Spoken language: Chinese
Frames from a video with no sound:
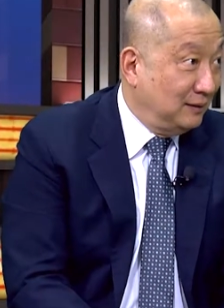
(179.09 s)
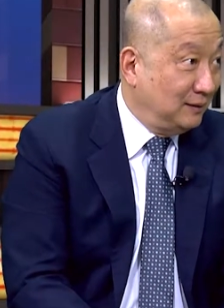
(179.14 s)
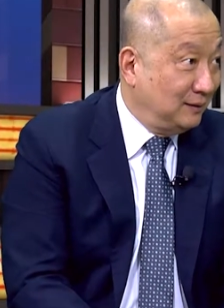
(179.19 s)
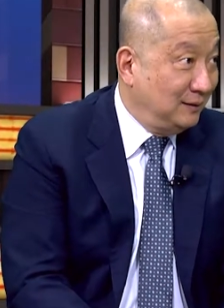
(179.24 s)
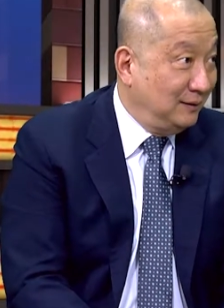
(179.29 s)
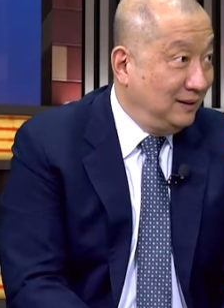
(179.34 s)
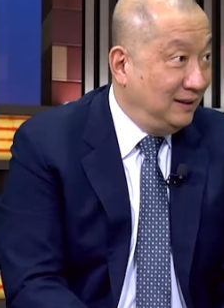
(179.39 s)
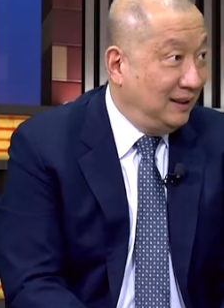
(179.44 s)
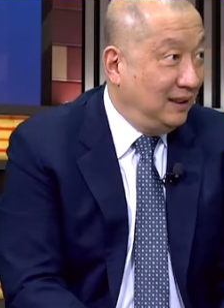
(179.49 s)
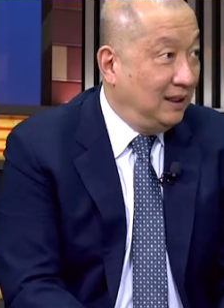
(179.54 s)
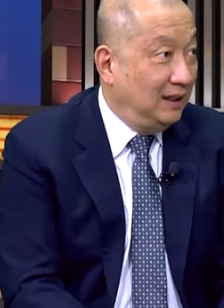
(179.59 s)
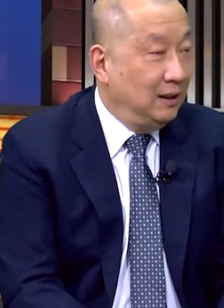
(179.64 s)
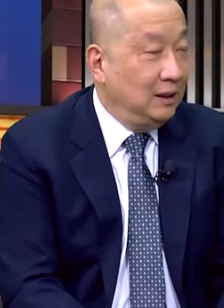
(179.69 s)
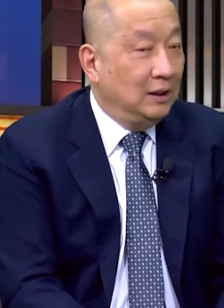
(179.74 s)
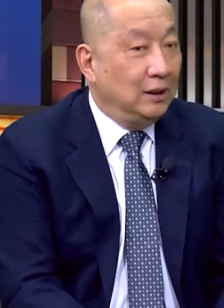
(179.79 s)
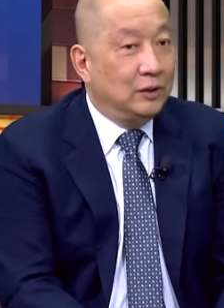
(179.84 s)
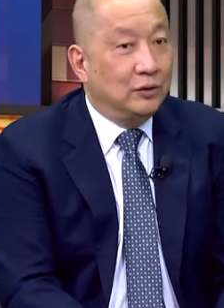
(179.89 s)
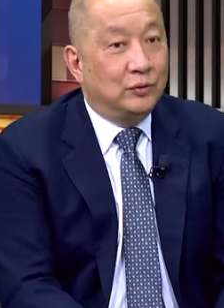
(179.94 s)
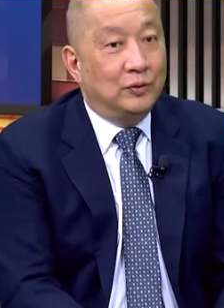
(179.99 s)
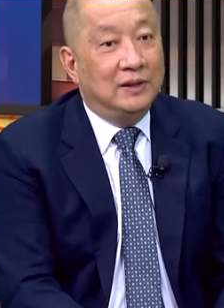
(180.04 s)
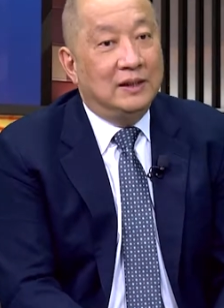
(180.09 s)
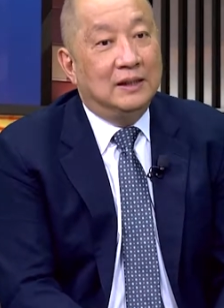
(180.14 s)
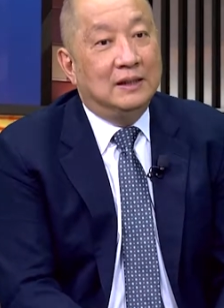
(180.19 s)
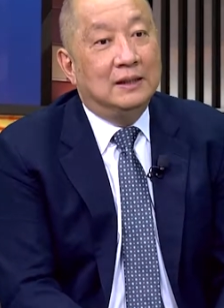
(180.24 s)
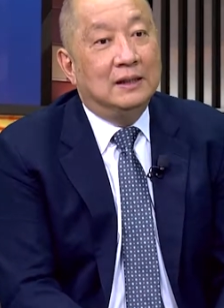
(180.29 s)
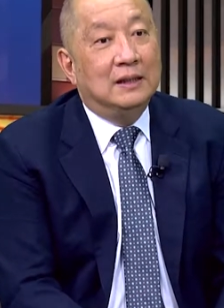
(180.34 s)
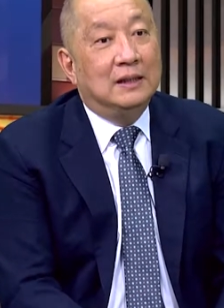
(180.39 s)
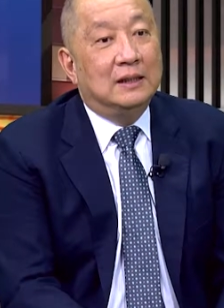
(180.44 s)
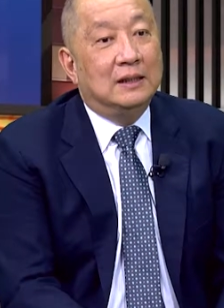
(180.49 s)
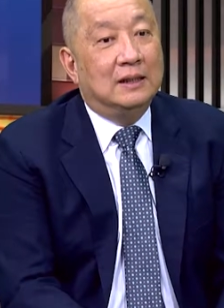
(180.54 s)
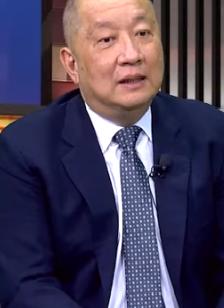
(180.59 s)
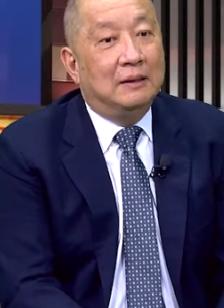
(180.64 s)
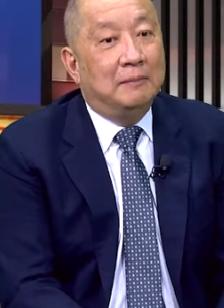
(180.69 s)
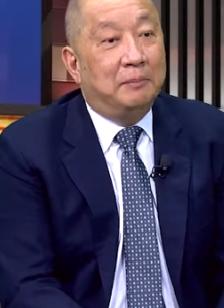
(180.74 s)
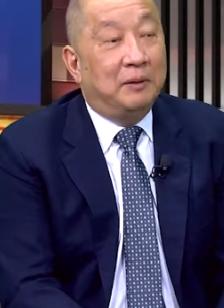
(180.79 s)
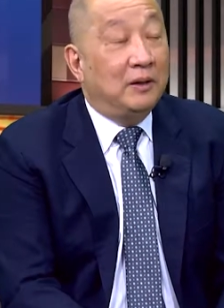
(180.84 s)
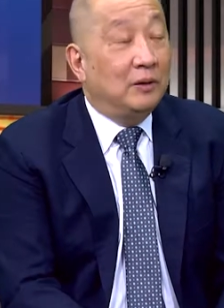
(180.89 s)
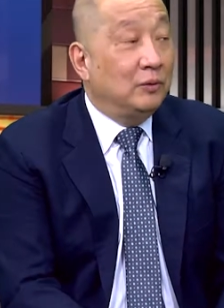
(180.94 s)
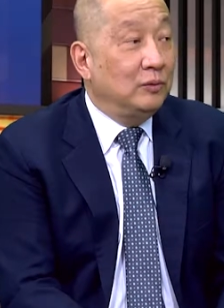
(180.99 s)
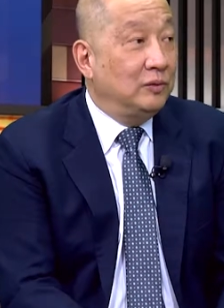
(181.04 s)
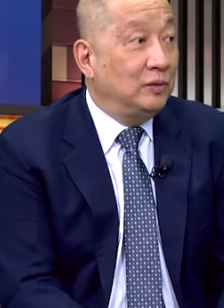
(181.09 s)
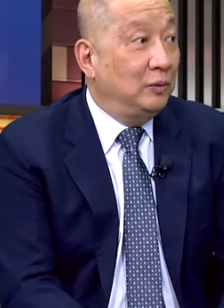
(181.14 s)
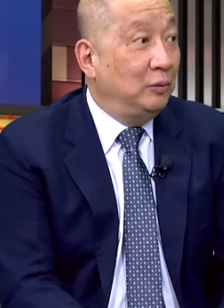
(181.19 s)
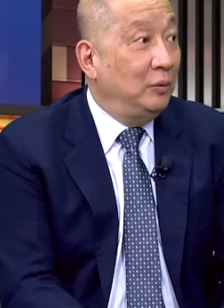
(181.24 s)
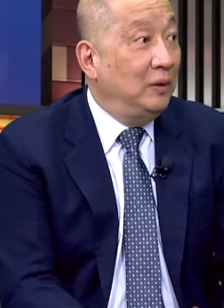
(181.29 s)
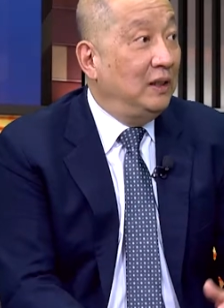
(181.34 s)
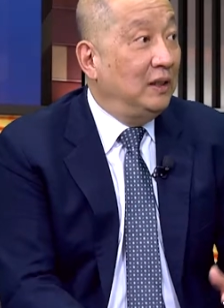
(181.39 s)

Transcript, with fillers: 所以那个，所以呢，那个保险公司为